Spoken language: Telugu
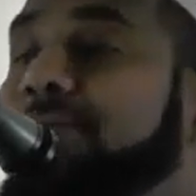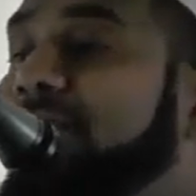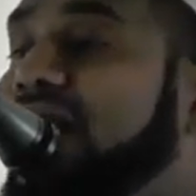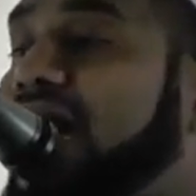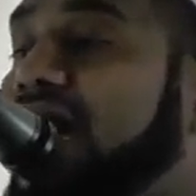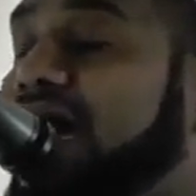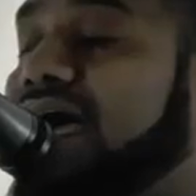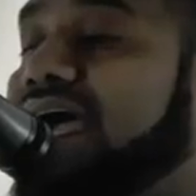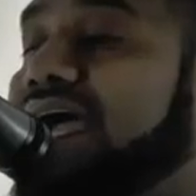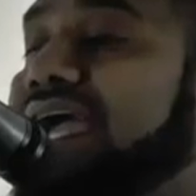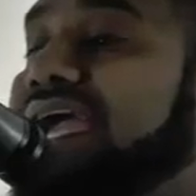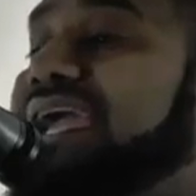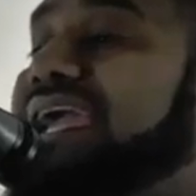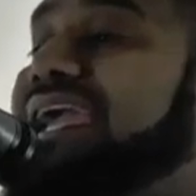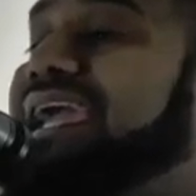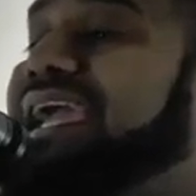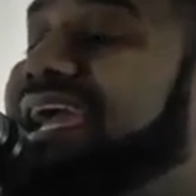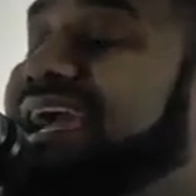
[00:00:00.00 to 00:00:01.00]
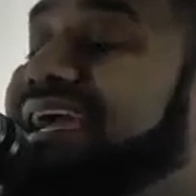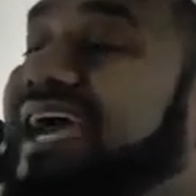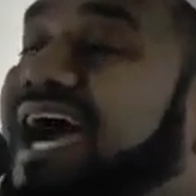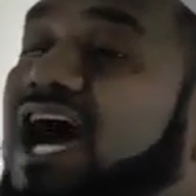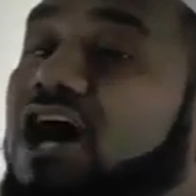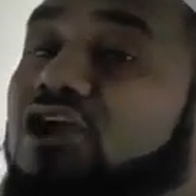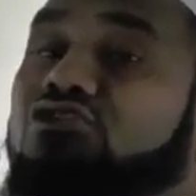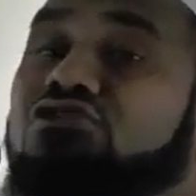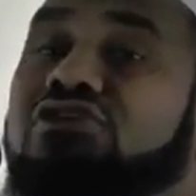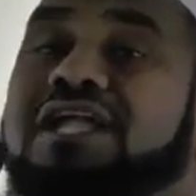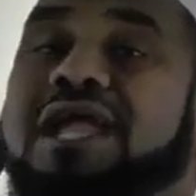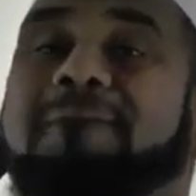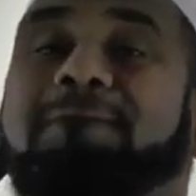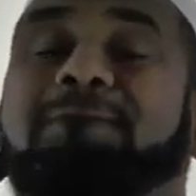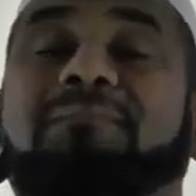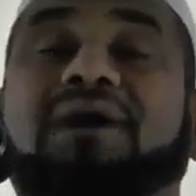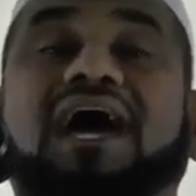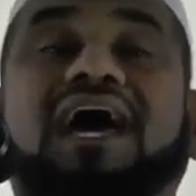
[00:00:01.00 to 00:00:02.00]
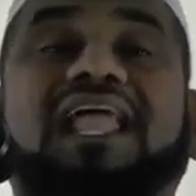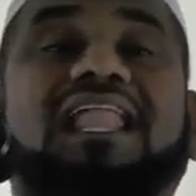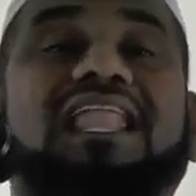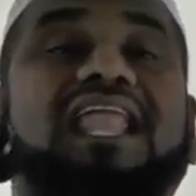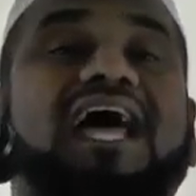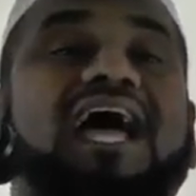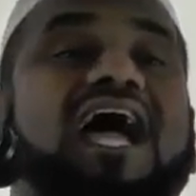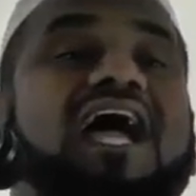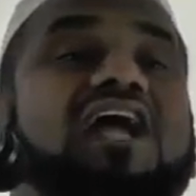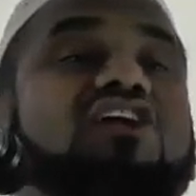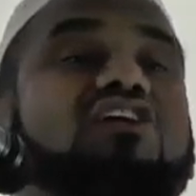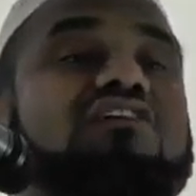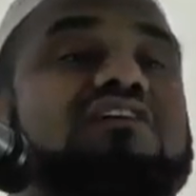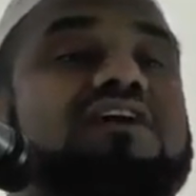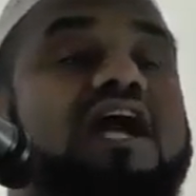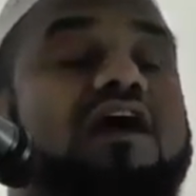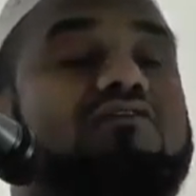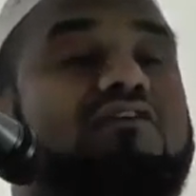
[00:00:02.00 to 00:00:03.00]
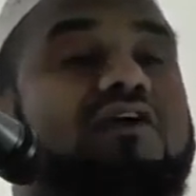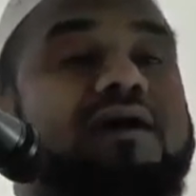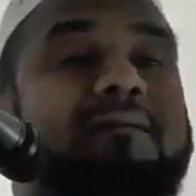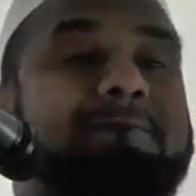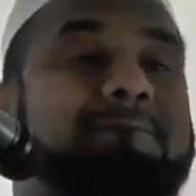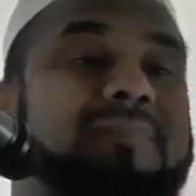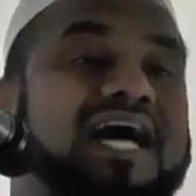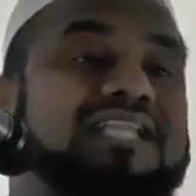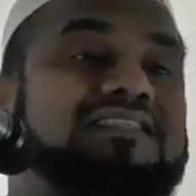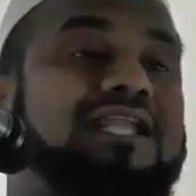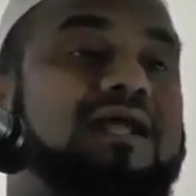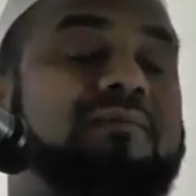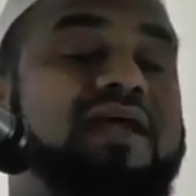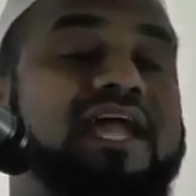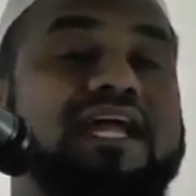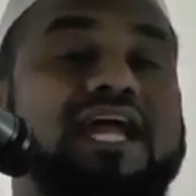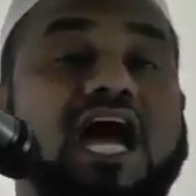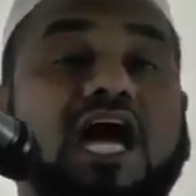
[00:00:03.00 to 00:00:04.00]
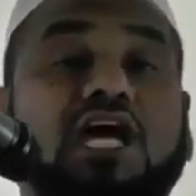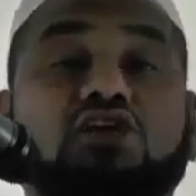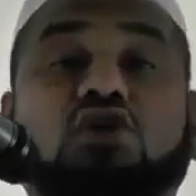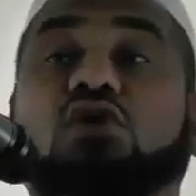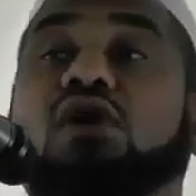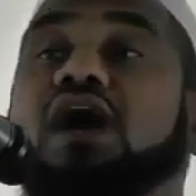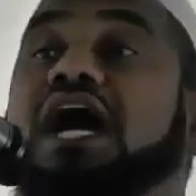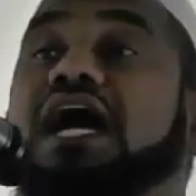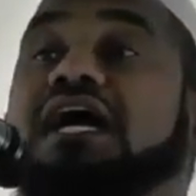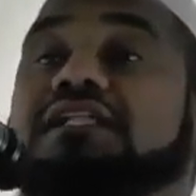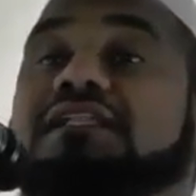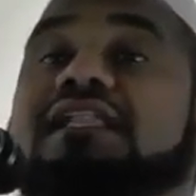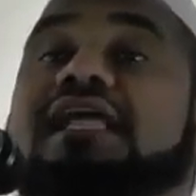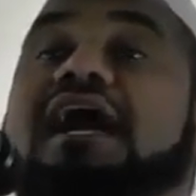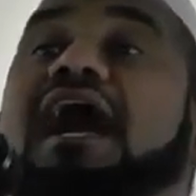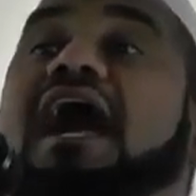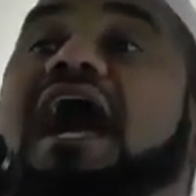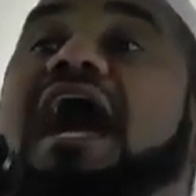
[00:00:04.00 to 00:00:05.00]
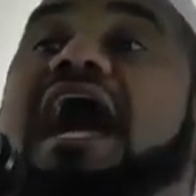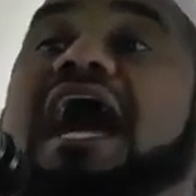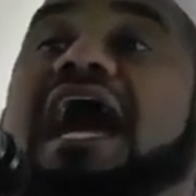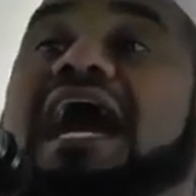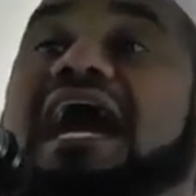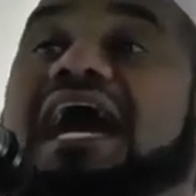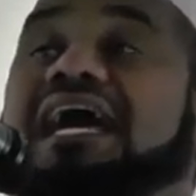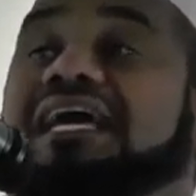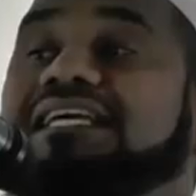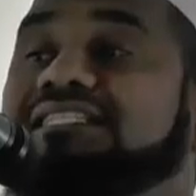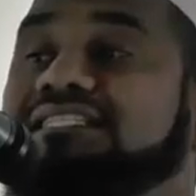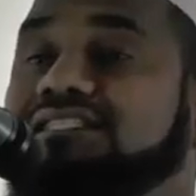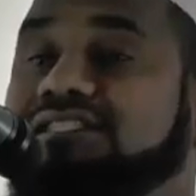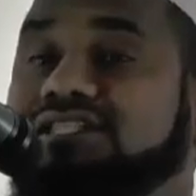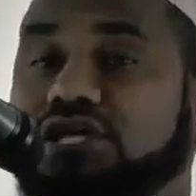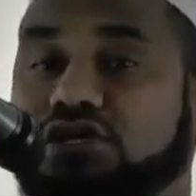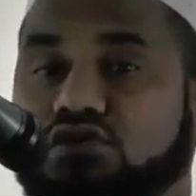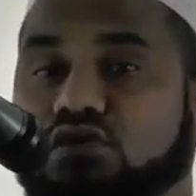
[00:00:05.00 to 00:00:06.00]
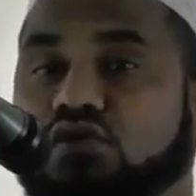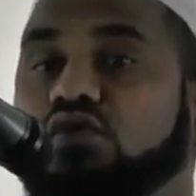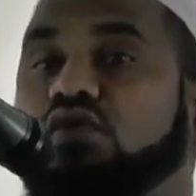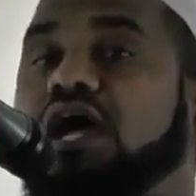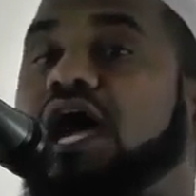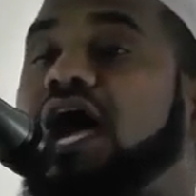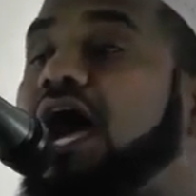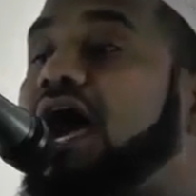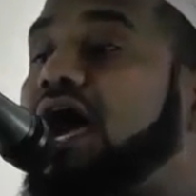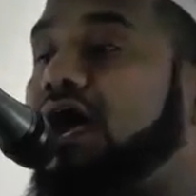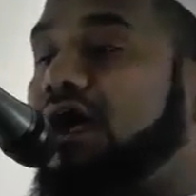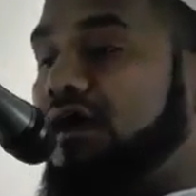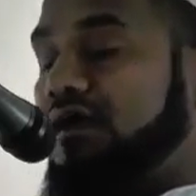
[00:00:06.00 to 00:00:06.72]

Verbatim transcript: రహ్మ ఈ కారుణ్యం అల్లాహ్ యొక్క గుణం మాత్రమే కాదు అల్లాహ్ ఆస్తి కూడా